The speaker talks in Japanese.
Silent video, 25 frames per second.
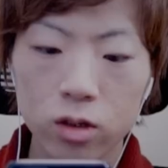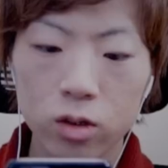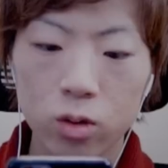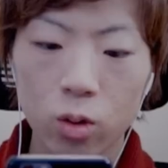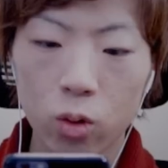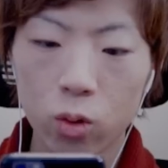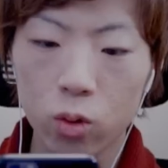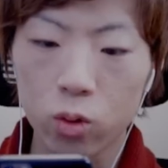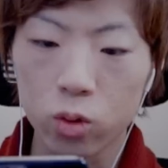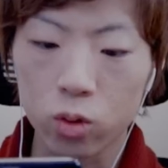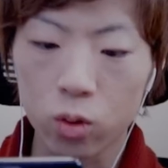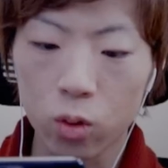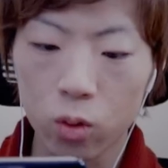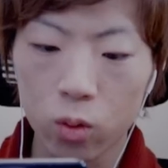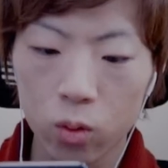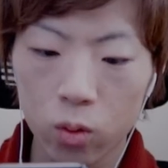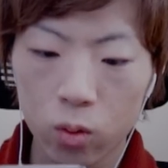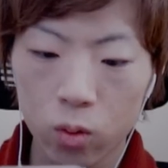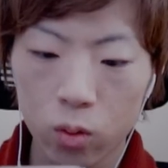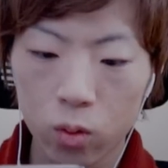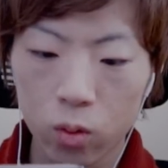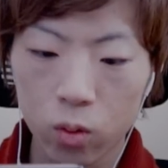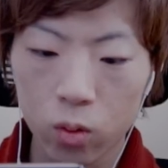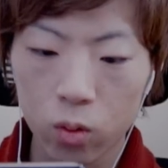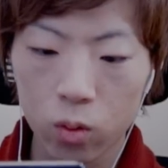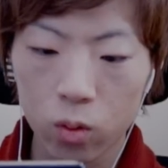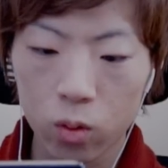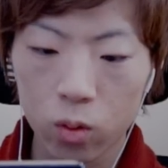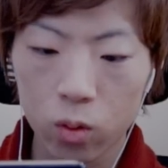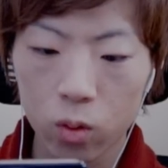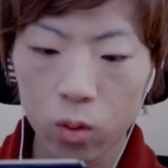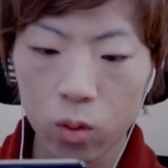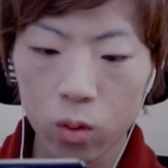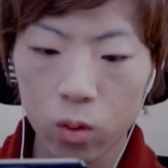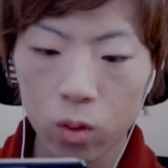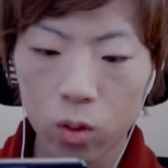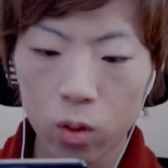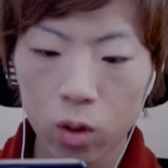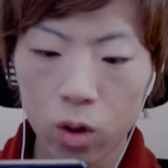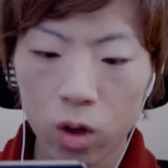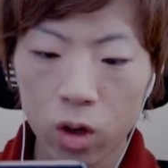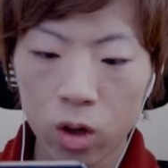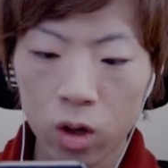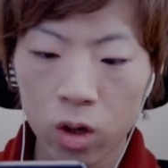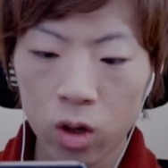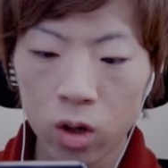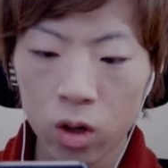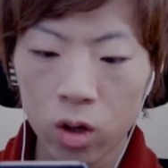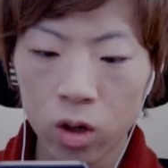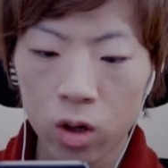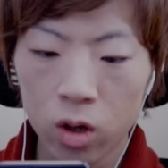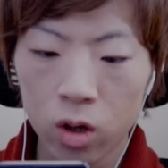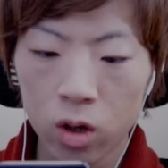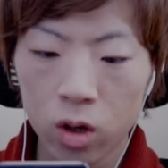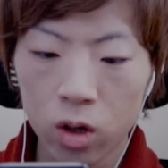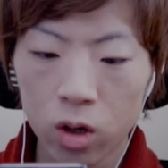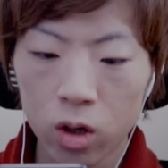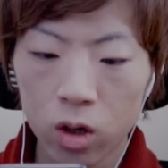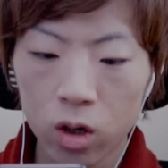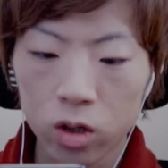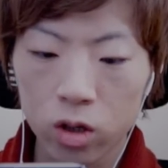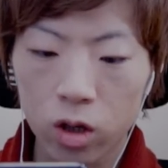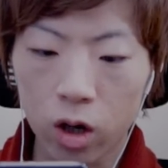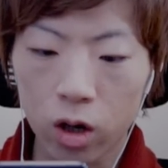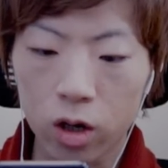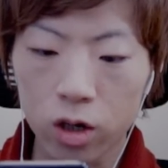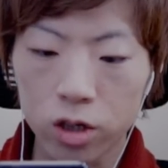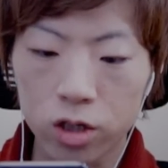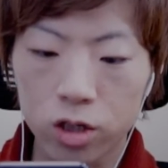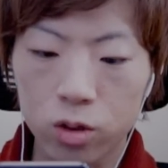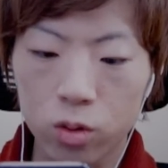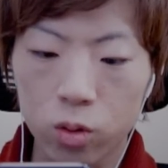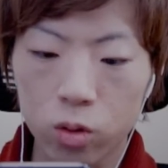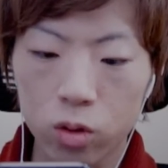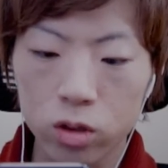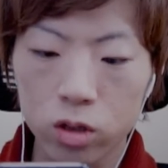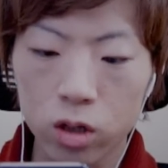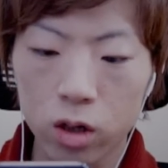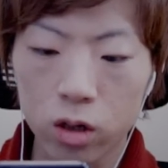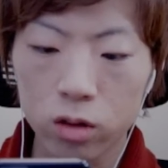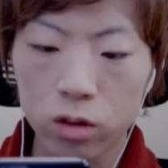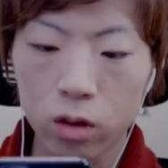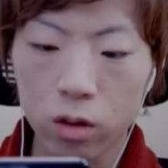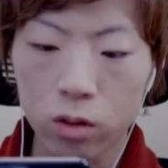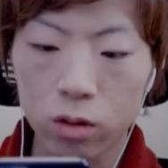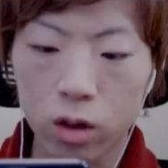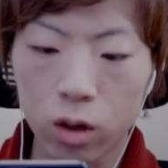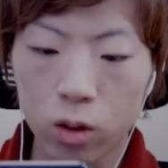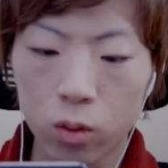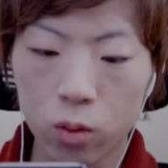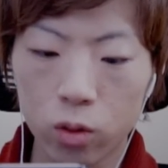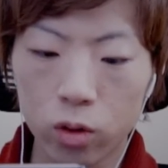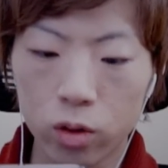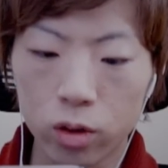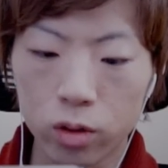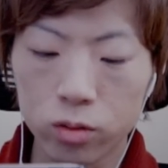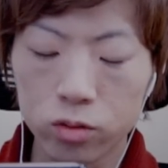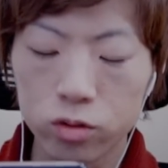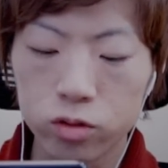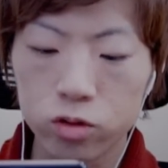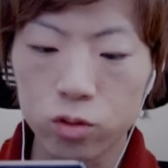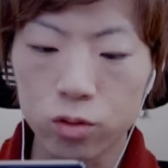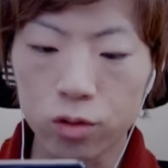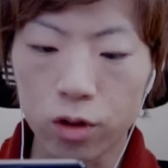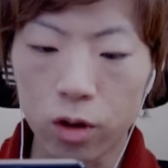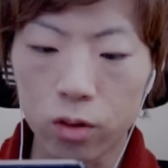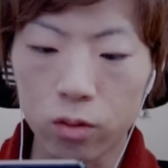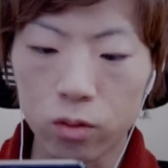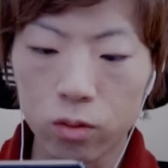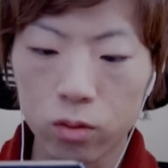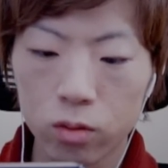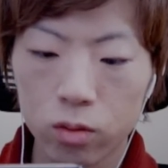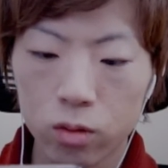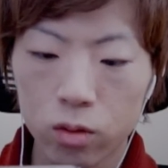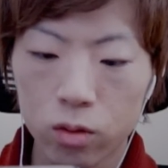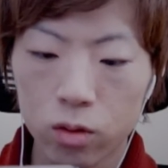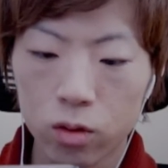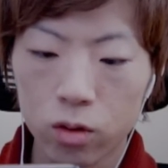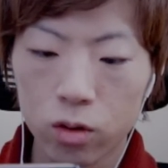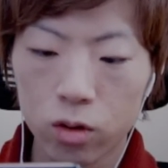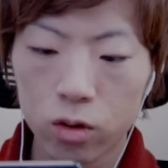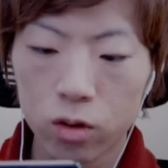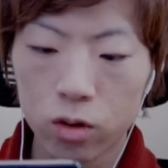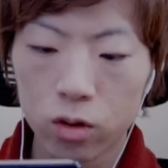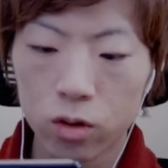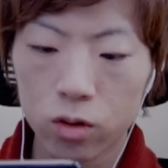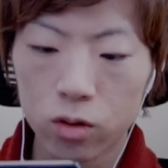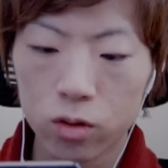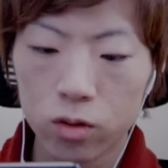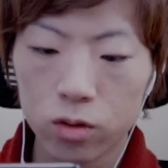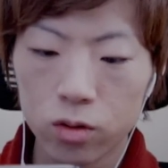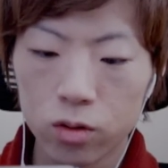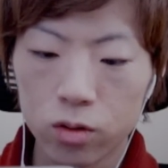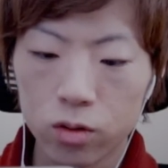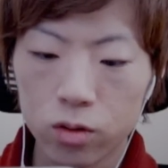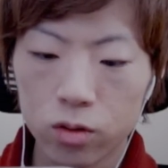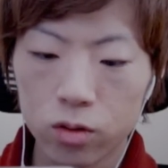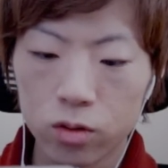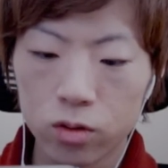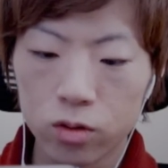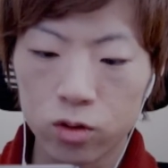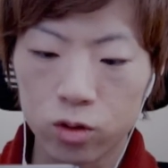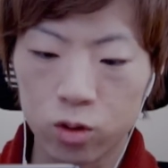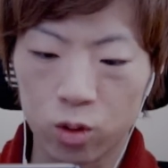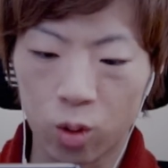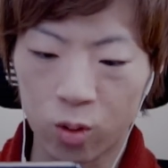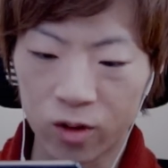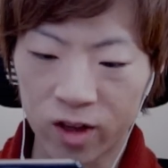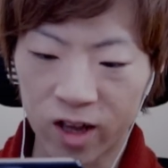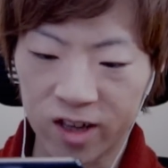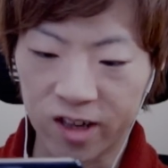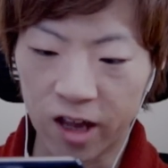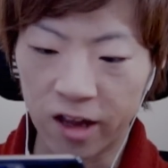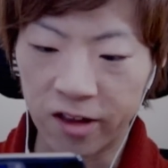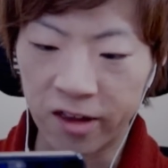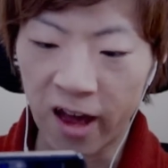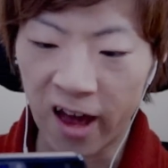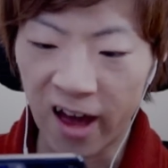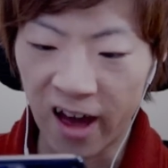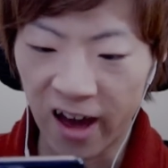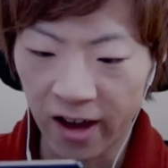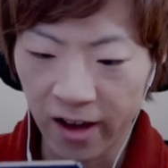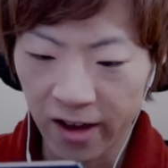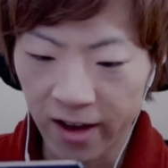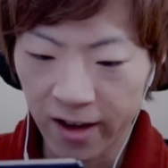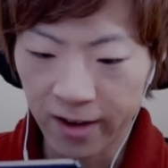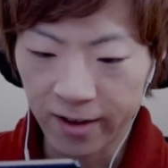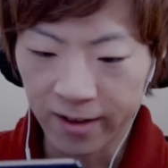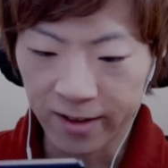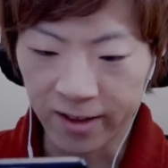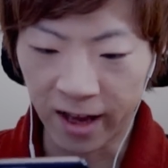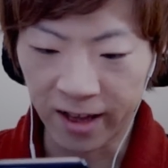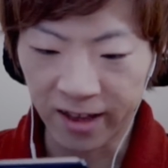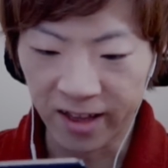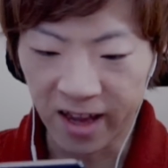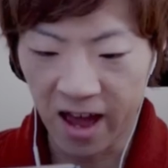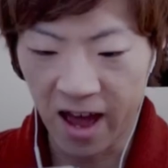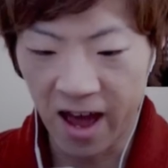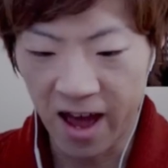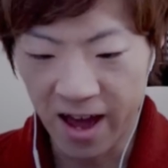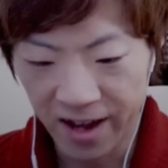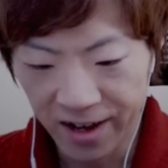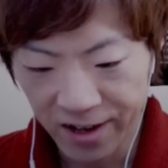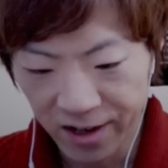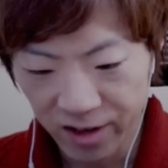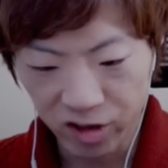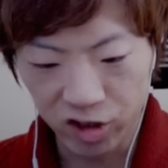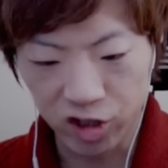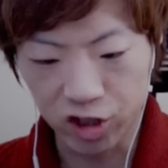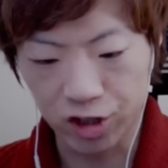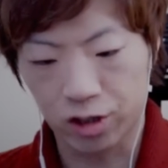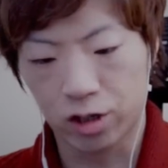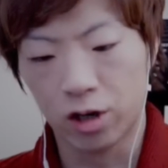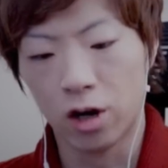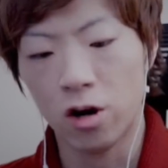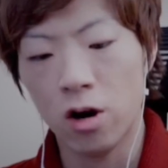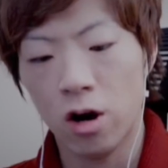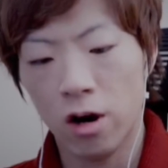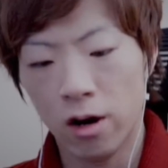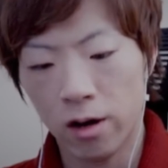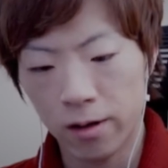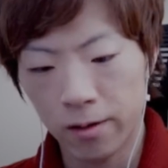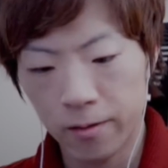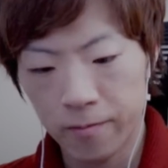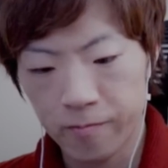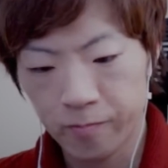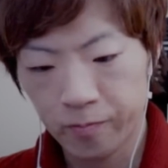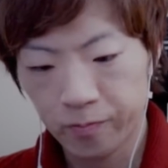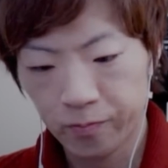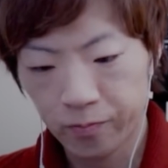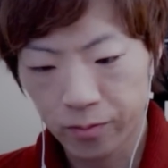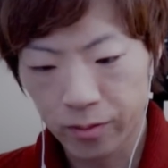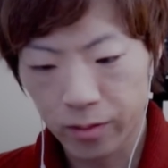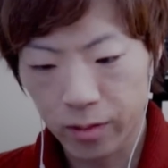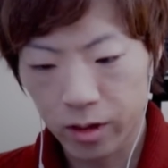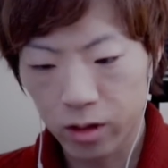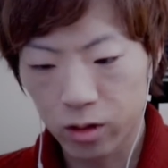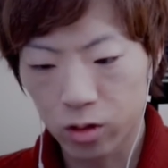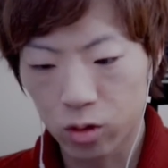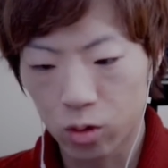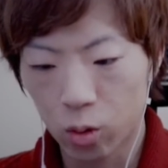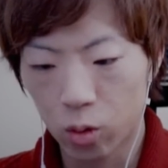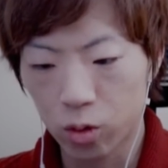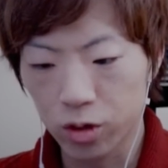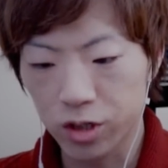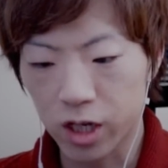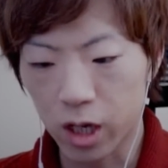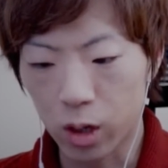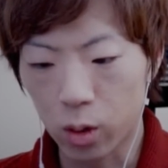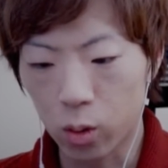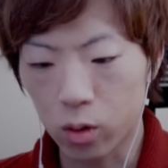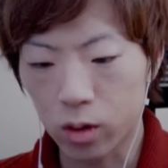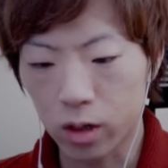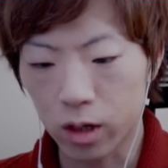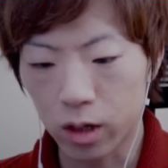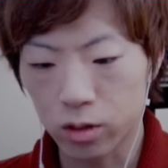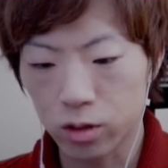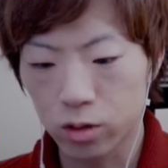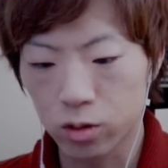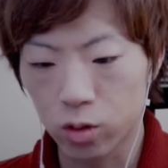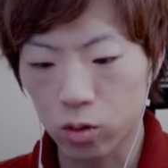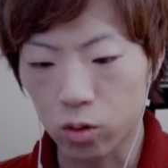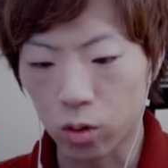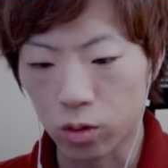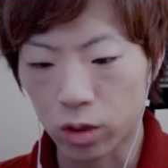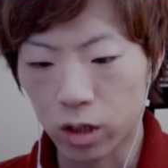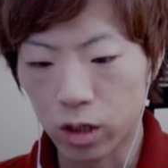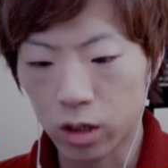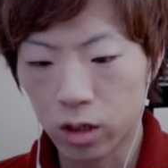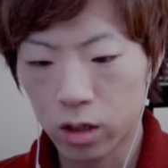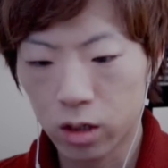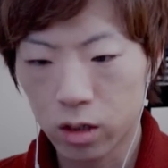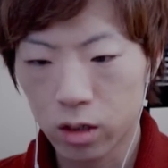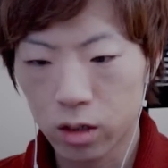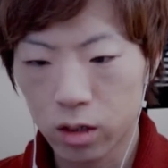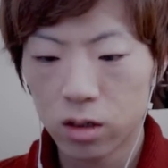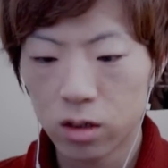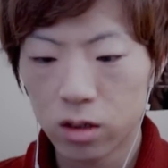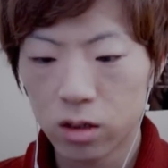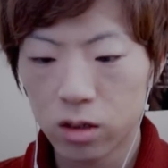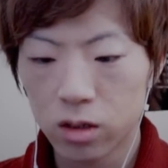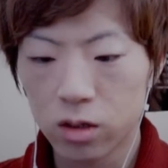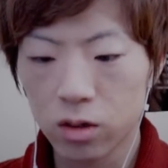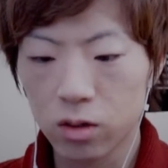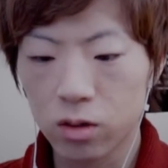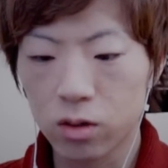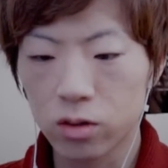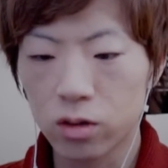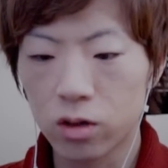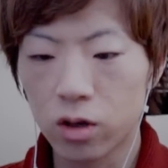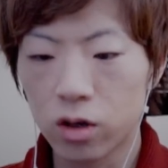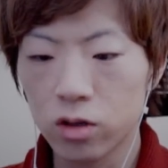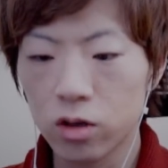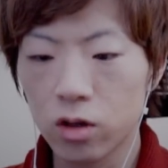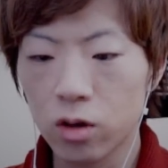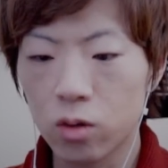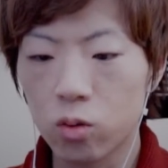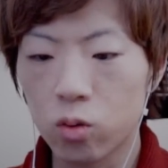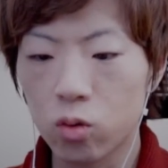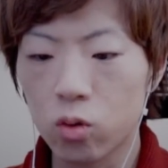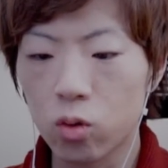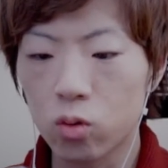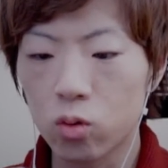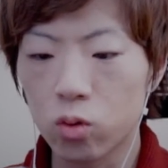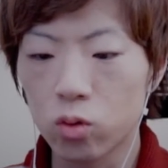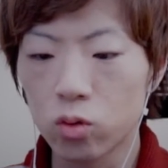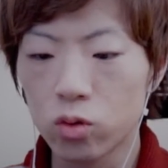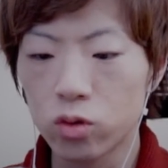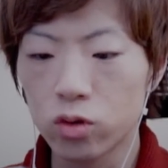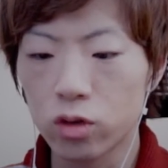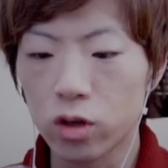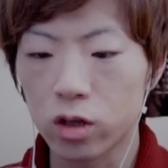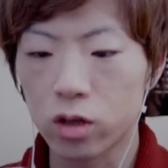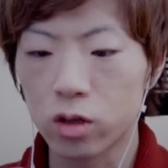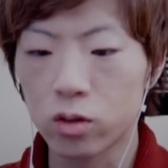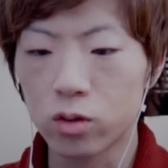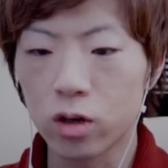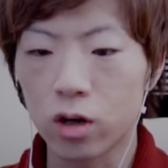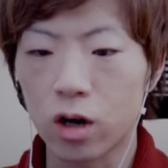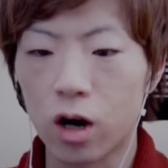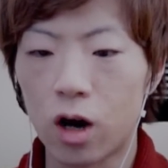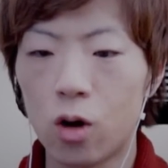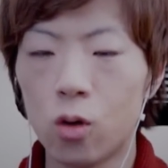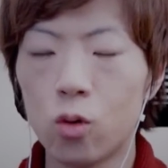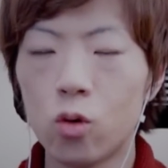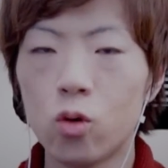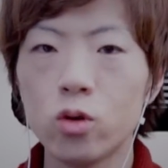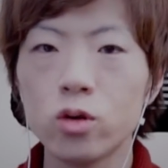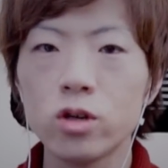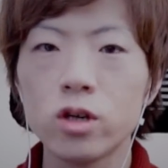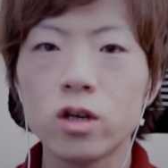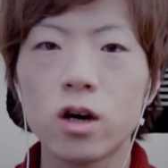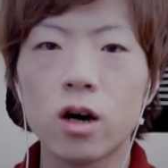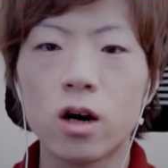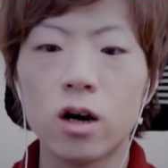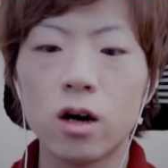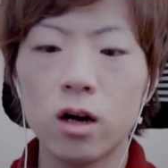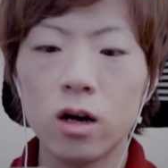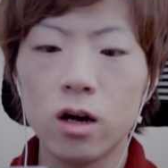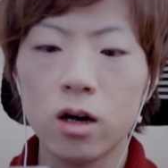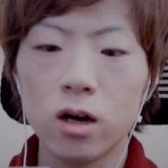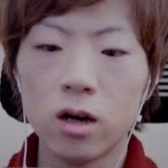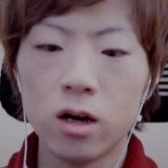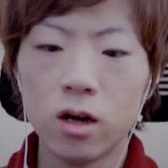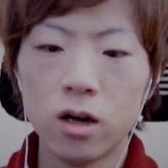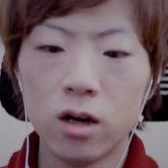どういうことへえたけし殺されたのかおい嘘だろどうなってんだなんでちくどうしてロッカーの外にっていうかなんでこここういう風になってなんか青鬼が